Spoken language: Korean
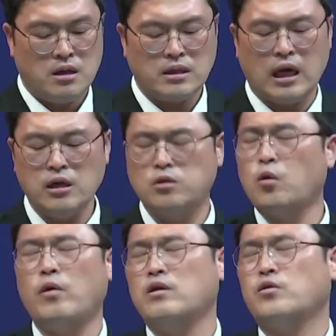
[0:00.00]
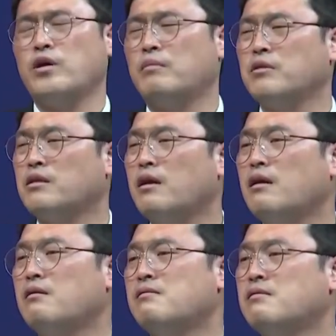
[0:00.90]
나를 도와줘야
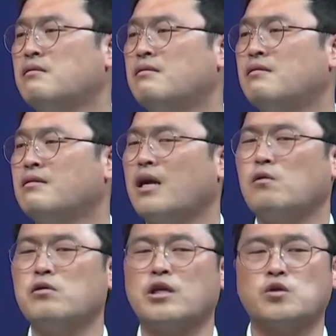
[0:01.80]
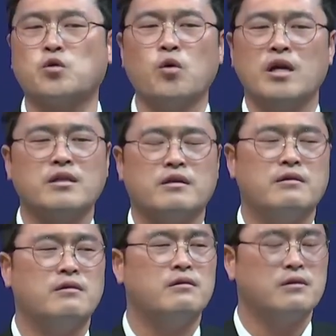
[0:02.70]
합니다. 라고 이렇게
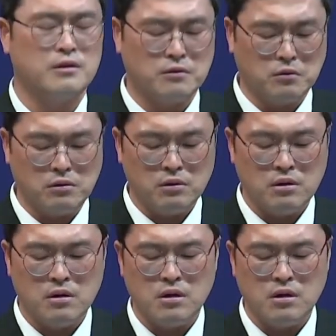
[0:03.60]
졸라대요. 그리고